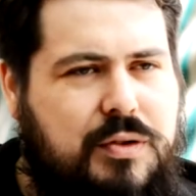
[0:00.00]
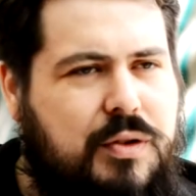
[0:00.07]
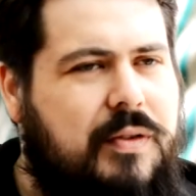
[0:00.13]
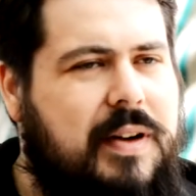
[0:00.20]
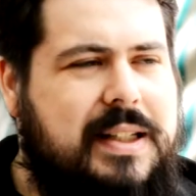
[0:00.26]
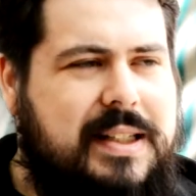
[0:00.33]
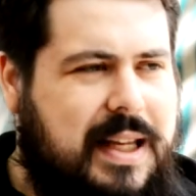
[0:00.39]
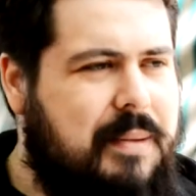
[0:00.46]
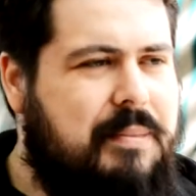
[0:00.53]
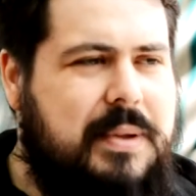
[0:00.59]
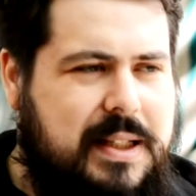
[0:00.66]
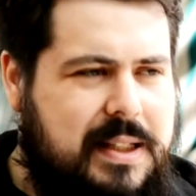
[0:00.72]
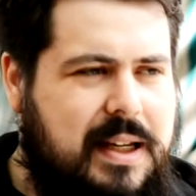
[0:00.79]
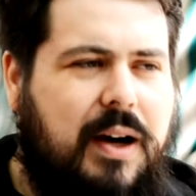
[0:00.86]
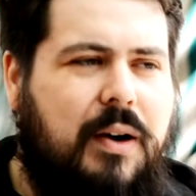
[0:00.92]
Sowas
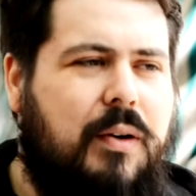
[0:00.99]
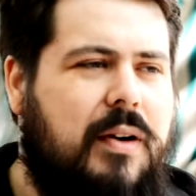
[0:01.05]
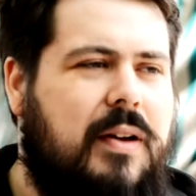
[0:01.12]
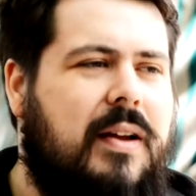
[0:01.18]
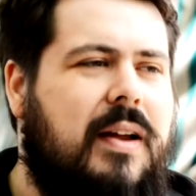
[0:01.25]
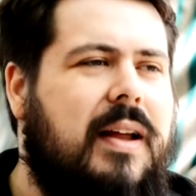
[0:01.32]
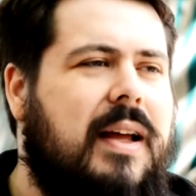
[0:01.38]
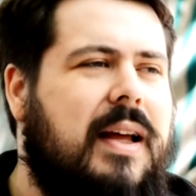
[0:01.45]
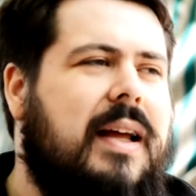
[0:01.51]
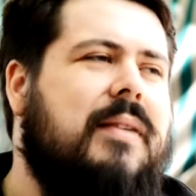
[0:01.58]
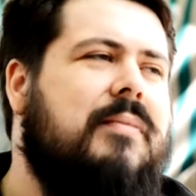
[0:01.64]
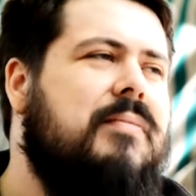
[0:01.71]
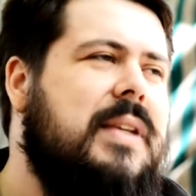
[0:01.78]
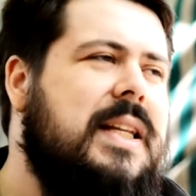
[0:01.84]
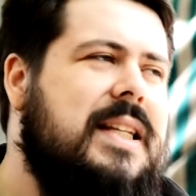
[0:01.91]
gibt es auch.
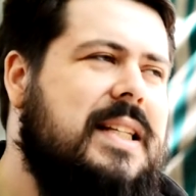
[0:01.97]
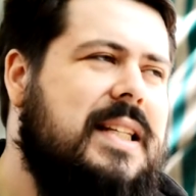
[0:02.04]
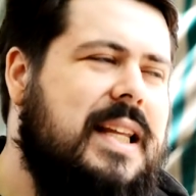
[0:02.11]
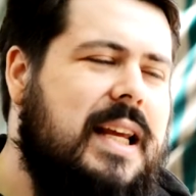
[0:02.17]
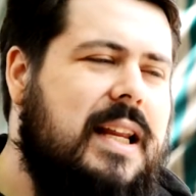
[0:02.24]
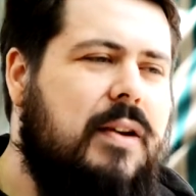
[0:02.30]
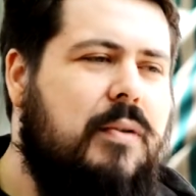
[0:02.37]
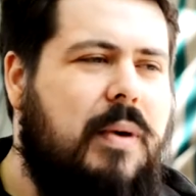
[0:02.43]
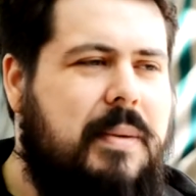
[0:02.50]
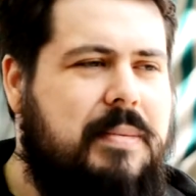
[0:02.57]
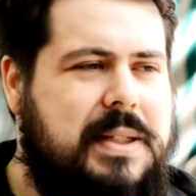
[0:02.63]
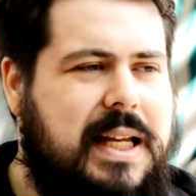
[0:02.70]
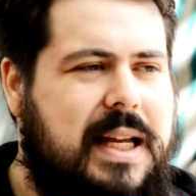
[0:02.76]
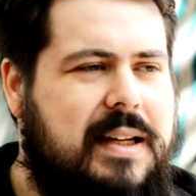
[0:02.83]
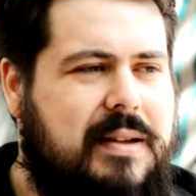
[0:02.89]
Nicht jede
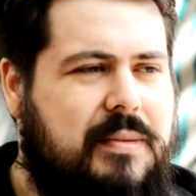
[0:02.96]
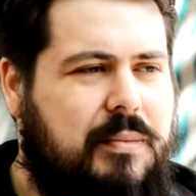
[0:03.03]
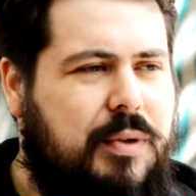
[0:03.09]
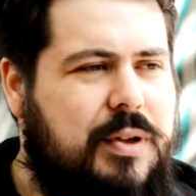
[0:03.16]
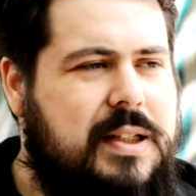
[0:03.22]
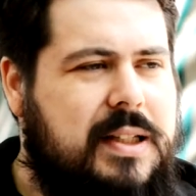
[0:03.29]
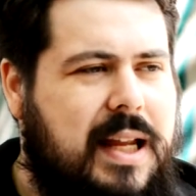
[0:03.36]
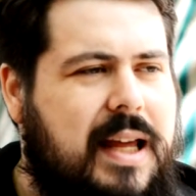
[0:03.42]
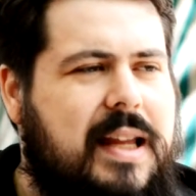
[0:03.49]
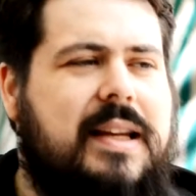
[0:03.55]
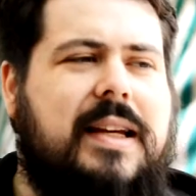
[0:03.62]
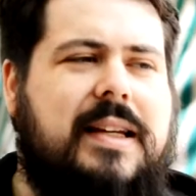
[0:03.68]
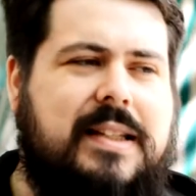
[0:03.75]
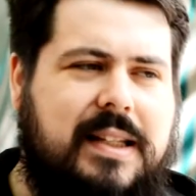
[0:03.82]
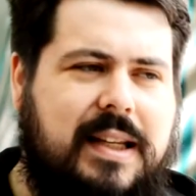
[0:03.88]
Website muss da
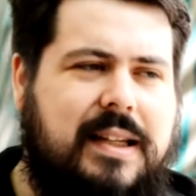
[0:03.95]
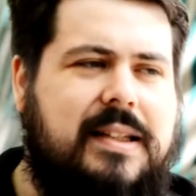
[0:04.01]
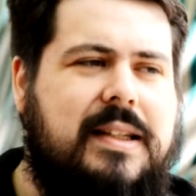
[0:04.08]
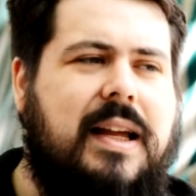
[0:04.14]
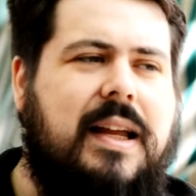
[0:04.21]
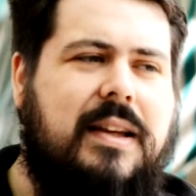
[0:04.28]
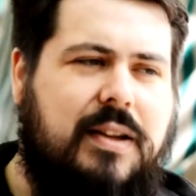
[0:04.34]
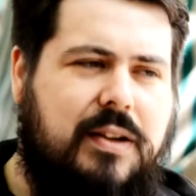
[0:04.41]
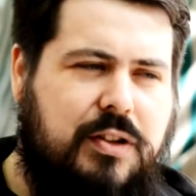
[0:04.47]
indexiert sein,